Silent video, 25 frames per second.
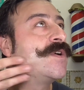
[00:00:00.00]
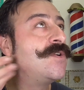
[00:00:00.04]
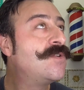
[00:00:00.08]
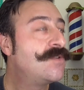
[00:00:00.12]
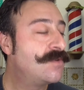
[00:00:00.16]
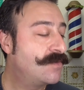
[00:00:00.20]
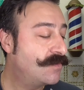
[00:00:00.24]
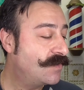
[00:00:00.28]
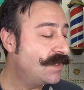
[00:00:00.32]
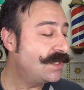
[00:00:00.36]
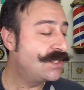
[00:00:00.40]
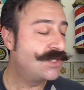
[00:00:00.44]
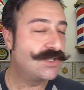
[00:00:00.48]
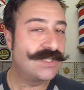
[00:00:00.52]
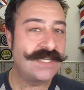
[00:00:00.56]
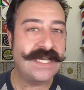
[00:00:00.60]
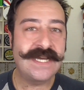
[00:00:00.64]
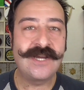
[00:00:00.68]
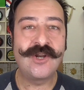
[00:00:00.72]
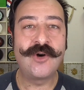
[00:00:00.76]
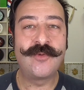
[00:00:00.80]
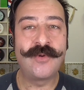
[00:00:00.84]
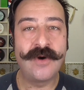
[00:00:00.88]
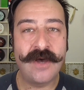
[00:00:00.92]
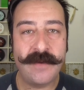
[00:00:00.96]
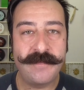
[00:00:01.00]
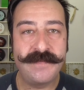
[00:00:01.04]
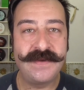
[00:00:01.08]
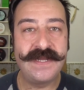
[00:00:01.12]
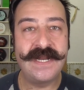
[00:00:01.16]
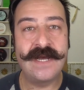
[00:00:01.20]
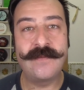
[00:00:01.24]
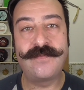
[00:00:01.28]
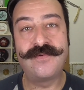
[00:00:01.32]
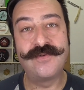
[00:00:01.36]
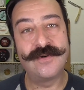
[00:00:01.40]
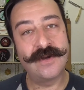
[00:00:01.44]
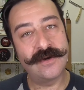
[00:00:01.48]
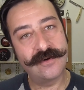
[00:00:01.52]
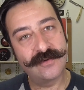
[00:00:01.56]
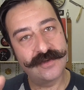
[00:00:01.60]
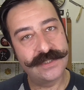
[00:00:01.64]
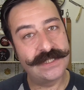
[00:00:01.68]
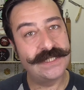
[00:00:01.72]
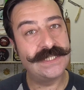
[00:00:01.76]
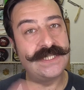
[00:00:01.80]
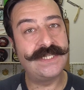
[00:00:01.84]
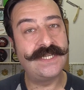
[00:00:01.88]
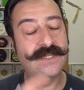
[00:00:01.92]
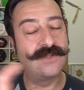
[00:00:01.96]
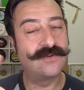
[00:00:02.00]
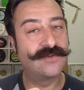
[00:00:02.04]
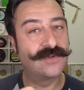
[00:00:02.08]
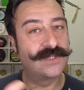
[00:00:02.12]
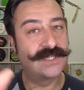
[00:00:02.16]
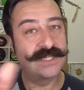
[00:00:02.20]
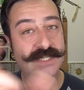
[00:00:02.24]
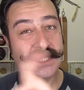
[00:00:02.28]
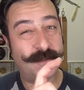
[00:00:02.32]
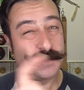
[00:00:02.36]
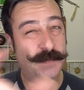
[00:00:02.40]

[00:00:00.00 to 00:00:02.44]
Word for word: Oh, questo sai che lo puoi abbinare pure con questi citrus,